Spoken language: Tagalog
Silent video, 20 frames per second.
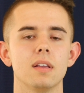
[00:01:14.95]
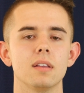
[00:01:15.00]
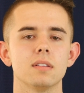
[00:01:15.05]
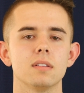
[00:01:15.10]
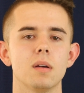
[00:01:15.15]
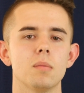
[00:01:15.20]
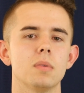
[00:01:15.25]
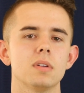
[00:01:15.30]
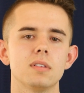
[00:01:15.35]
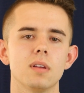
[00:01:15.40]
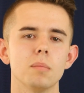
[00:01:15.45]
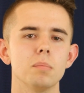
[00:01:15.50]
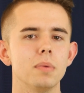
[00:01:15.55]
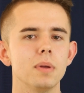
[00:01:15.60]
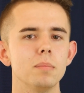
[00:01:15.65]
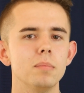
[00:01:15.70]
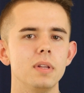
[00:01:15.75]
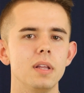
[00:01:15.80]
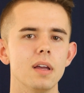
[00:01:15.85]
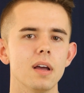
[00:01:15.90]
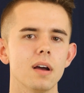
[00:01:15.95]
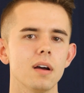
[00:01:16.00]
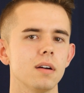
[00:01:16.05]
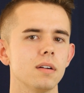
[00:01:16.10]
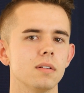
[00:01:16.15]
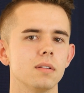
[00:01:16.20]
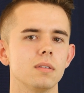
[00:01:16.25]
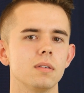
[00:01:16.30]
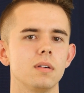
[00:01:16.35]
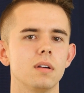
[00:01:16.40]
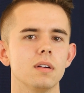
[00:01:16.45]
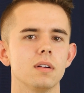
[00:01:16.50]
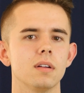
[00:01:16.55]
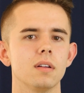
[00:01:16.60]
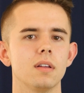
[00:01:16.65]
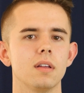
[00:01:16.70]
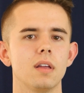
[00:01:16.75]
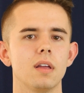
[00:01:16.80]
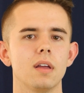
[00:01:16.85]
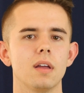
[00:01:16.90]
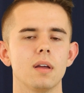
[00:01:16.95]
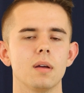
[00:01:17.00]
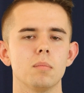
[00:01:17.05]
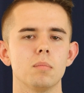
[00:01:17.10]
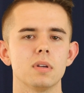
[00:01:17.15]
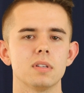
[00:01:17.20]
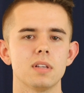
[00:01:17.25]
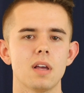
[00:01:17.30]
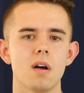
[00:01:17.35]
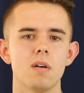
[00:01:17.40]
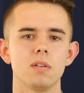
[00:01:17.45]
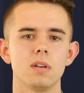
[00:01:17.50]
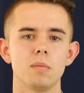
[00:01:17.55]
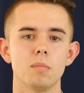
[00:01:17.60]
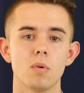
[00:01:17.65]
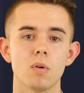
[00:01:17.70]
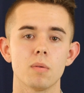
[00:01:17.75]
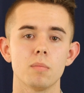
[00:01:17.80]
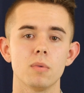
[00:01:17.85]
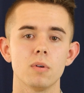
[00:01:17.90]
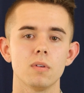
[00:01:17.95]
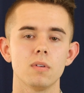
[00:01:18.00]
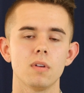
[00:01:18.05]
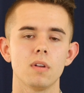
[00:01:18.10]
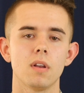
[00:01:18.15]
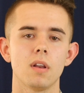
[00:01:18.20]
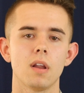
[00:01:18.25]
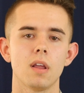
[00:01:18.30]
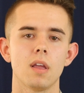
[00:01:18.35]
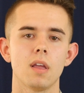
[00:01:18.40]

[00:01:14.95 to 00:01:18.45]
sama sa Biblia o basahon ni Mormon.